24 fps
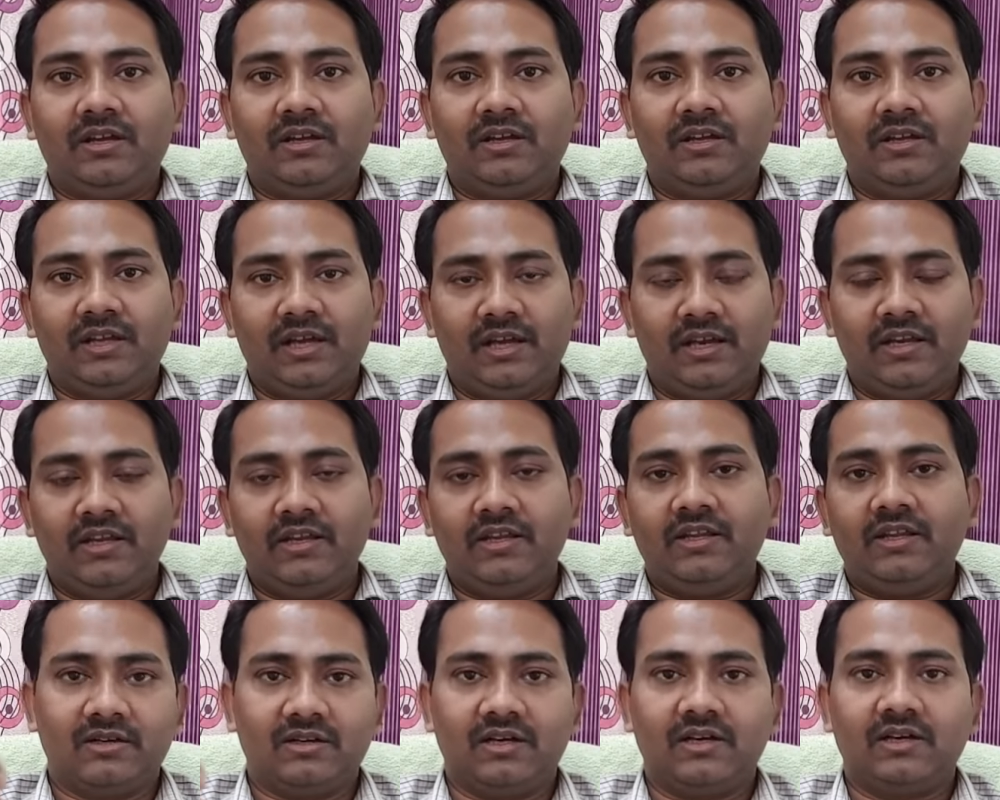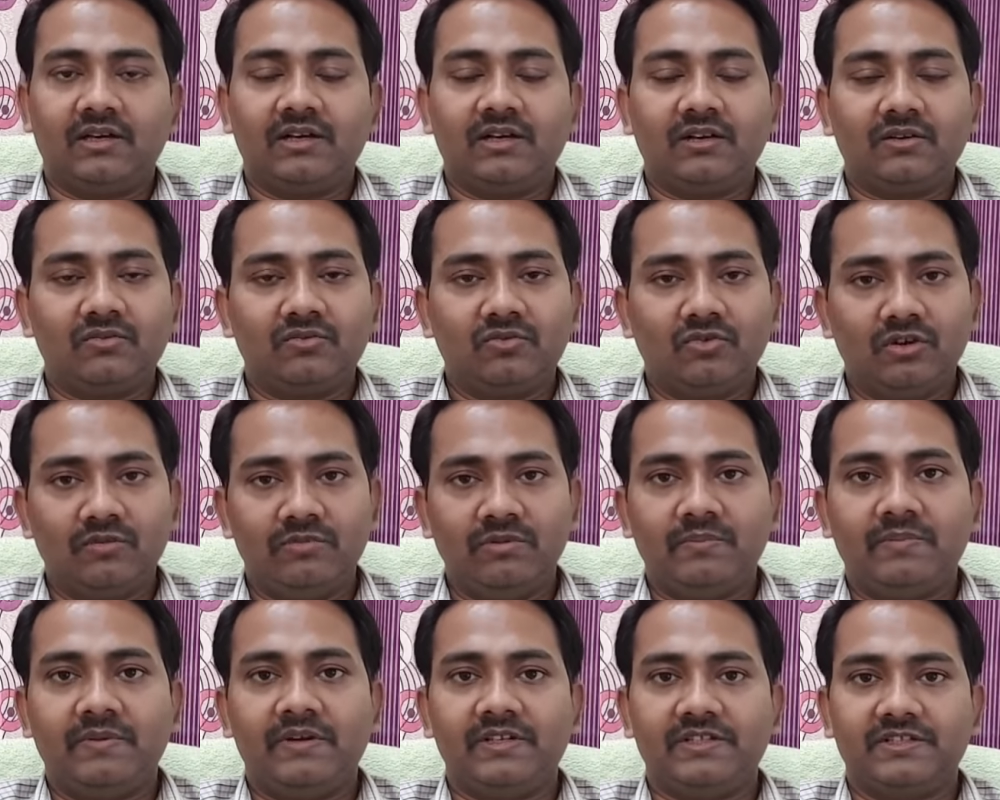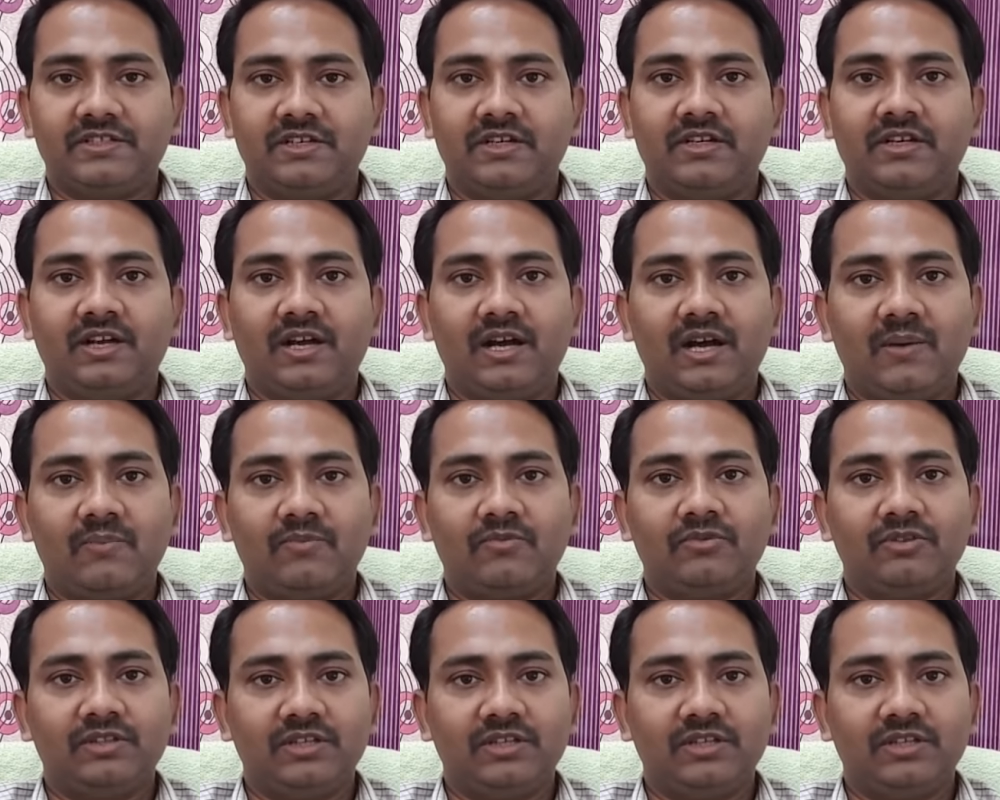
यानी कि अगर कोई भी पेशेंट आपको